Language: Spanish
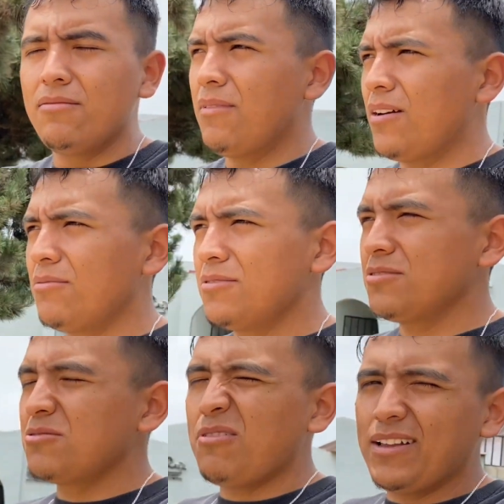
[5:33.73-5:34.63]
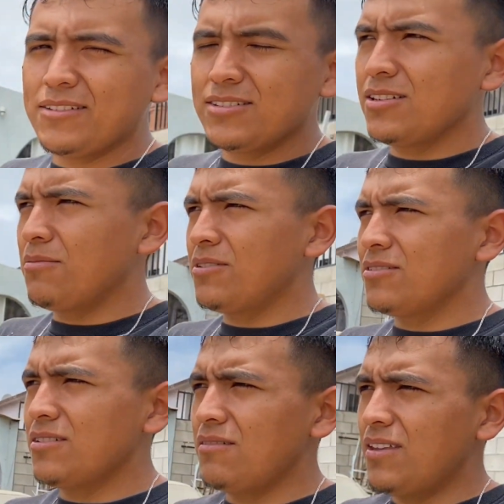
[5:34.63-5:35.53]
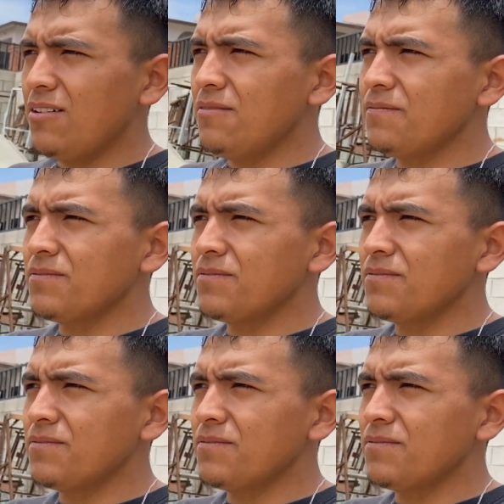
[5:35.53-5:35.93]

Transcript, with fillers: van unos 4 o 5 minutos de video.